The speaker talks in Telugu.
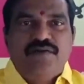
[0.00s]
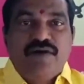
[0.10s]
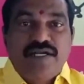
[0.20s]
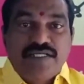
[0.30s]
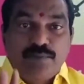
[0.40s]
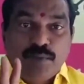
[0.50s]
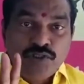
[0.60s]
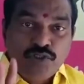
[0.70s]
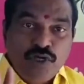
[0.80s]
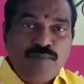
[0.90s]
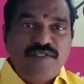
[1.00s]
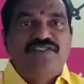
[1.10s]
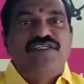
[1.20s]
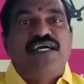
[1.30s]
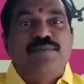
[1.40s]
వారికి
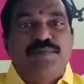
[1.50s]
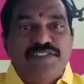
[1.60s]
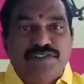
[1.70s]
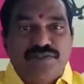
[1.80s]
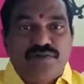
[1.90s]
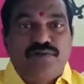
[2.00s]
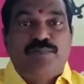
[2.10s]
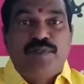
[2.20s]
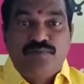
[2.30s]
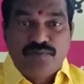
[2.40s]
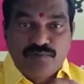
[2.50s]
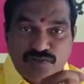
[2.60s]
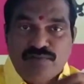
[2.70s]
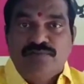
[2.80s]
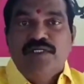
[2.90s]
బందోబస్తు కల్పించడంలో
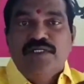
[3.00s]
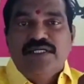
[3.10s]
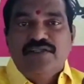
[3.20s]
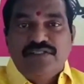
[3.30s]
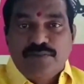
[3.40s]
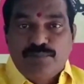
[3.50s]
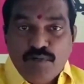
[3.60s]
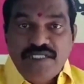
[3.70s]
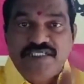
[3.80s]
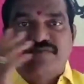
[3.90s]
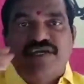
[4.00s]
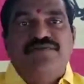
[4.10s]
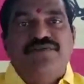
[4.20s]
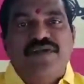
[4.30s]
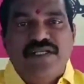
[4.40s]
ప్రభుత్వం ఏదైతే పోలీస్
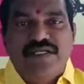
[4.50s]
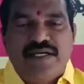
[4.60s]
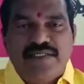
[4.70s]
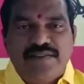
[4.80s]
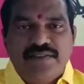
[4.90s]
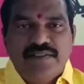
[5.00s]
వైఫల్యం కానీ